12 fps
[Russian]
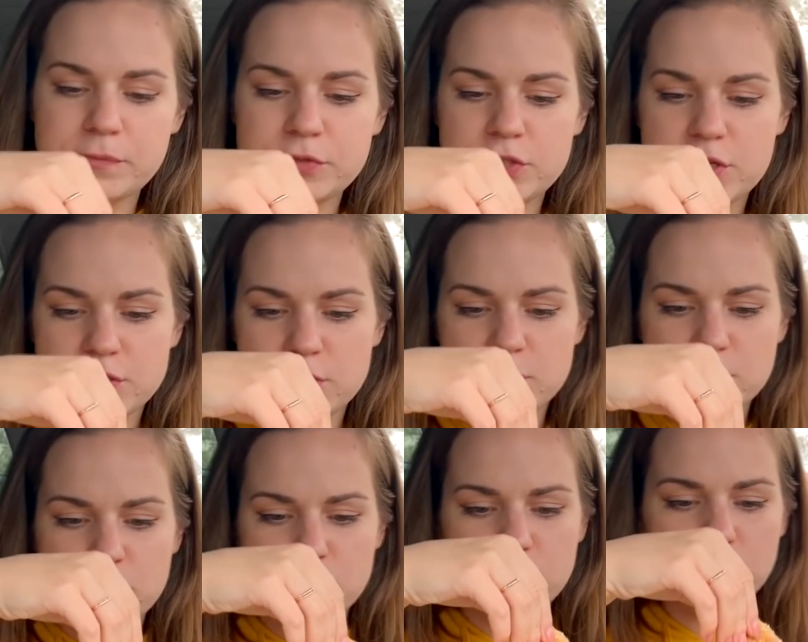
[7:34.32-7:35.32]
интересный, без
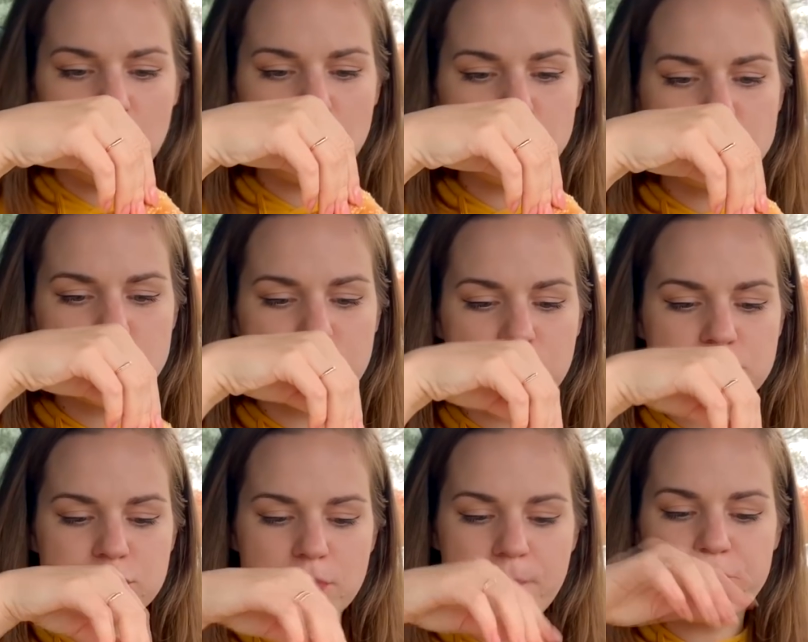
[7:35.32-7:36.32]
маринованных огурчиков
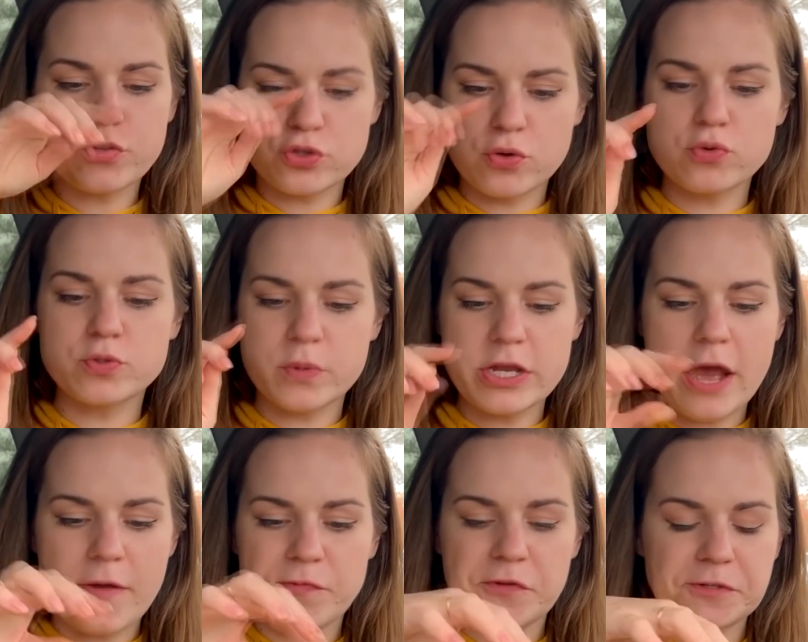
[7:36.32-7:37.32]
вроде, но соус
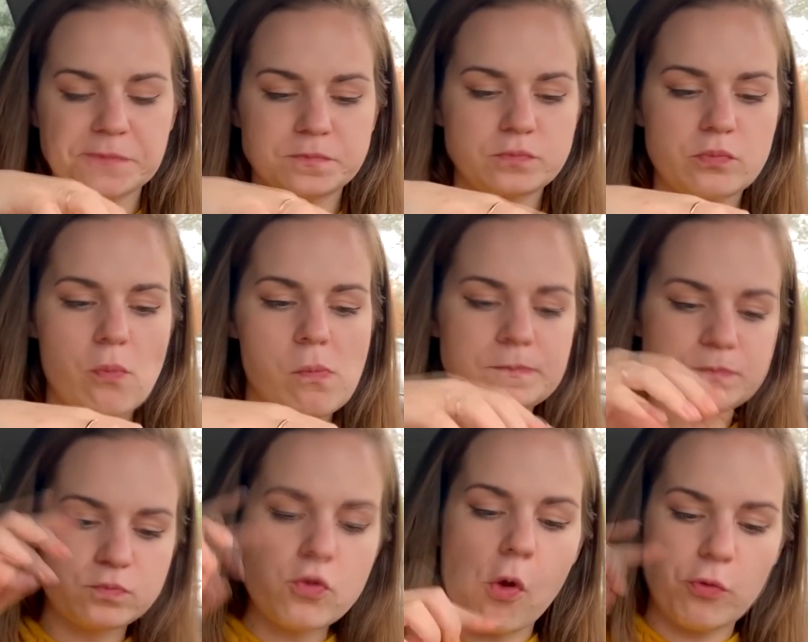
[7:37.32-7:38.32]
приятный.
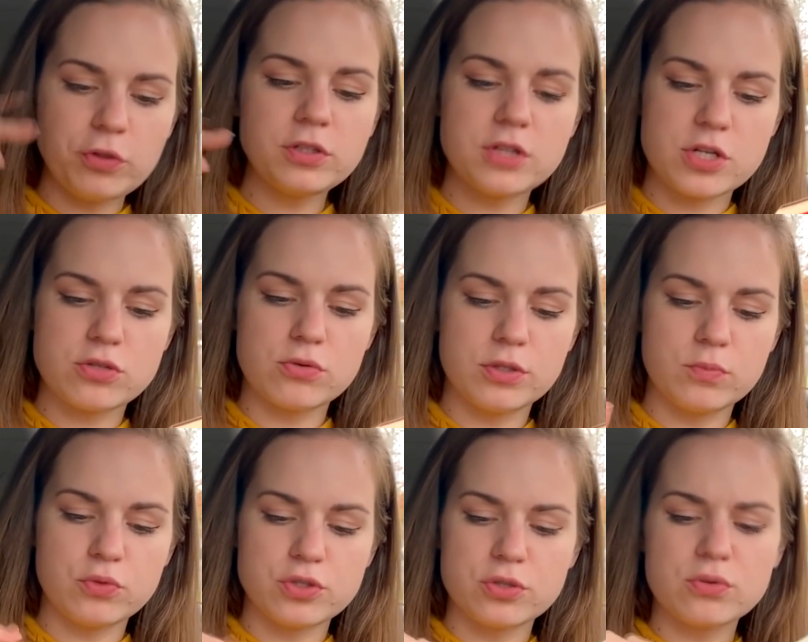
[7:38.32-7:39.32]
Ну, это достойный
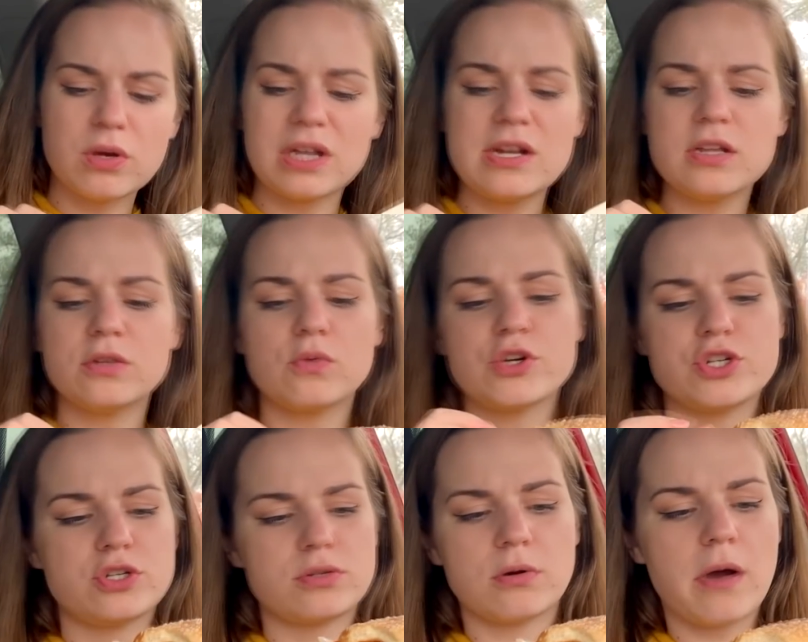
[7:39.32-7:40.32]
бутер. Ну, котлета очень
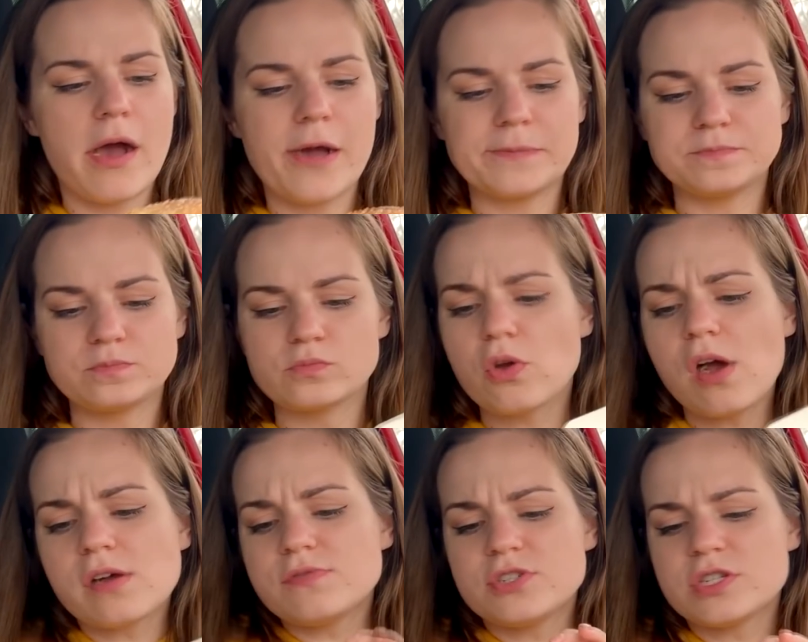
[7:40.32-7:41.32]
сухая. Ну,
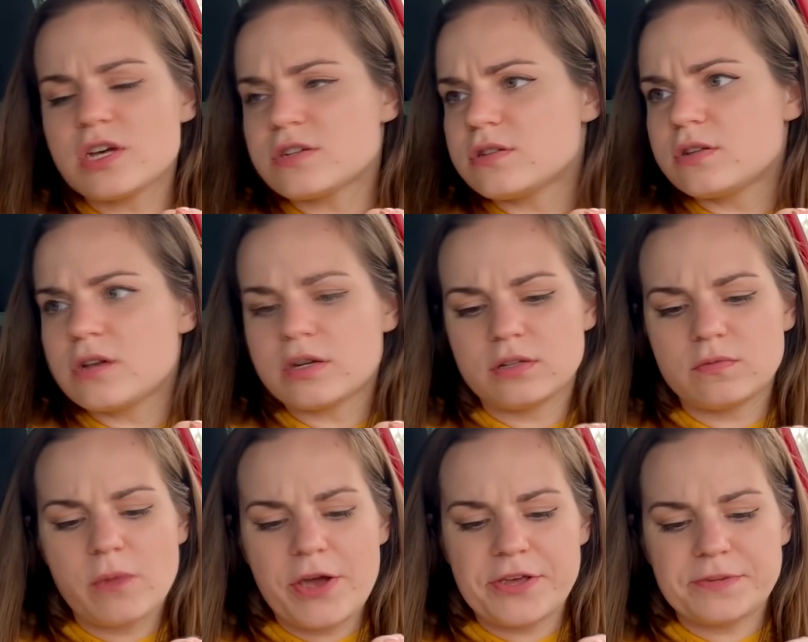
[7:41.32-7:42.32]
как и всегда, стандартно в
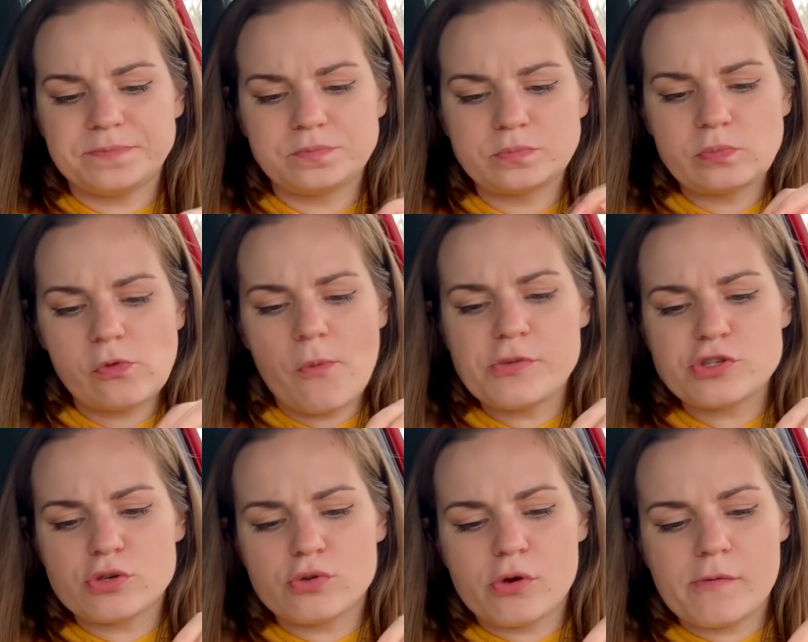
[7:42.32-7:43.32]
маке.
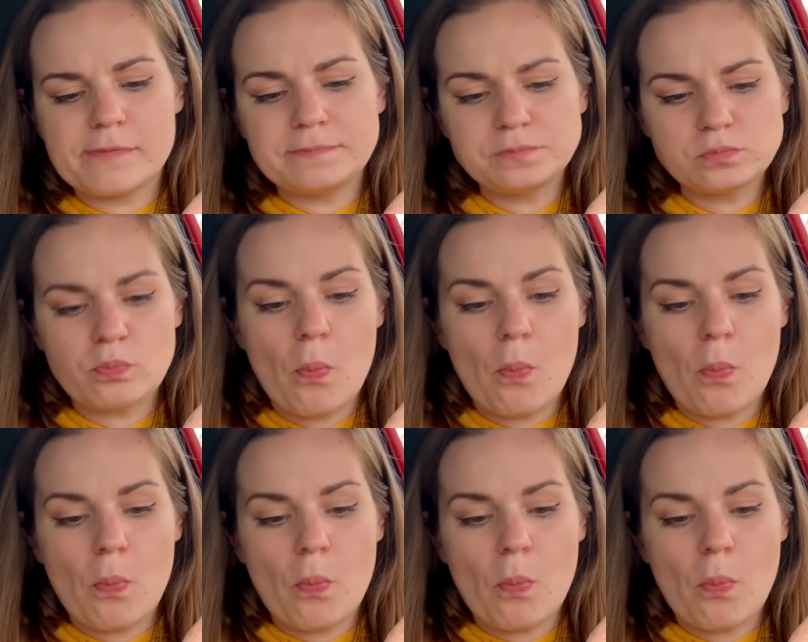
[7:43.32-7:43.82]
Ничего нового. М -м.